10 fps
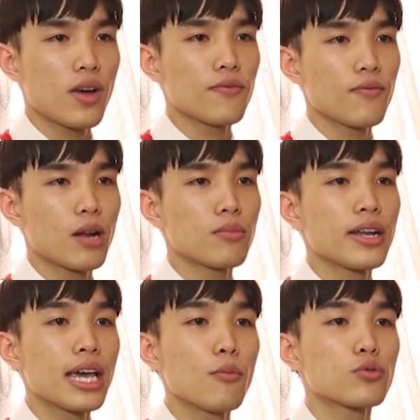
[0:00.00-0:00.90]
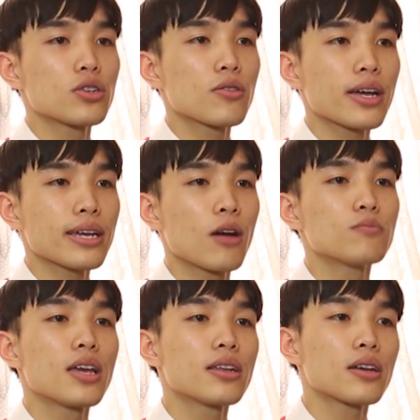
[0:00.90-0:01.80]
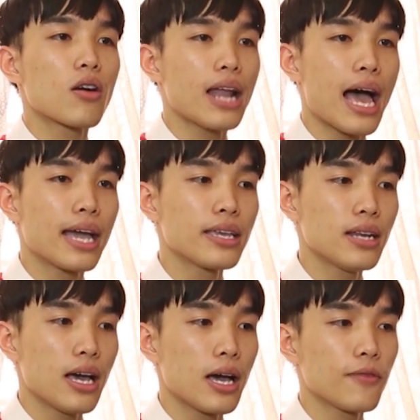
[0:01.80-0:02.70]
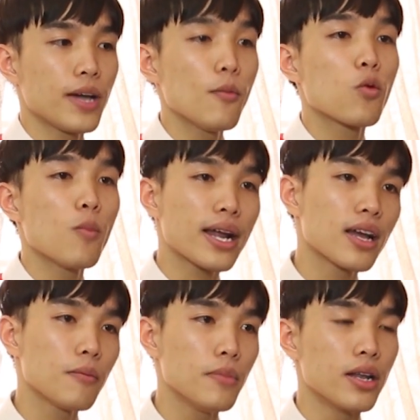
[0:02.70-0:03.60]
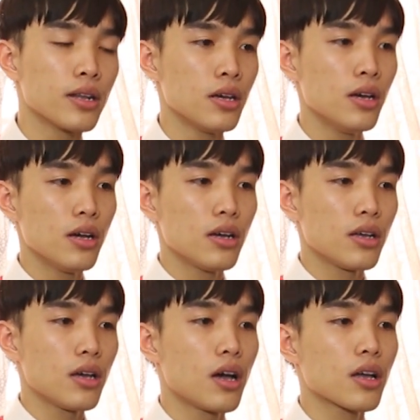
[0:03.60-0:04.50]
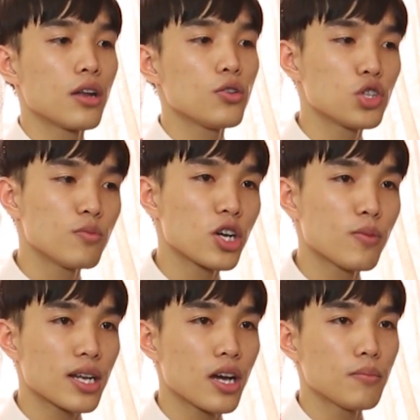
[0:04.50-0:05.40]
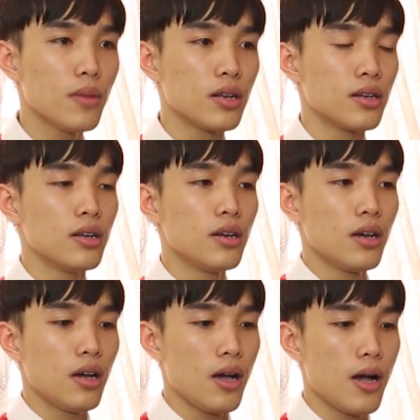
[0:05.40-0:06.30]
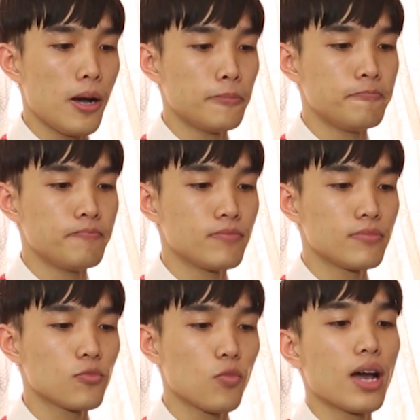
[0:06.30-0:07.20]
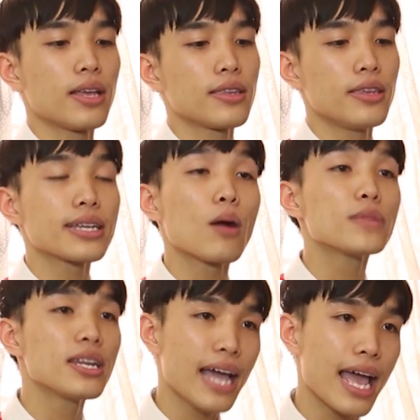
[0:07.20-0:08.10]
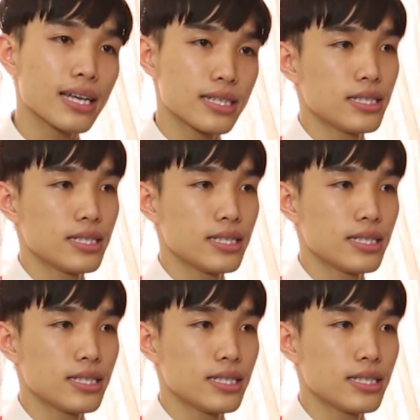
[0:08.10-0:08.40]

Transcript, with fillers: và, và đồng thời thêm một số các thông tin còn lại như là facebook của bản thân mình uh, kênh youtube của bản thân mình uh, và những cái thông tin khác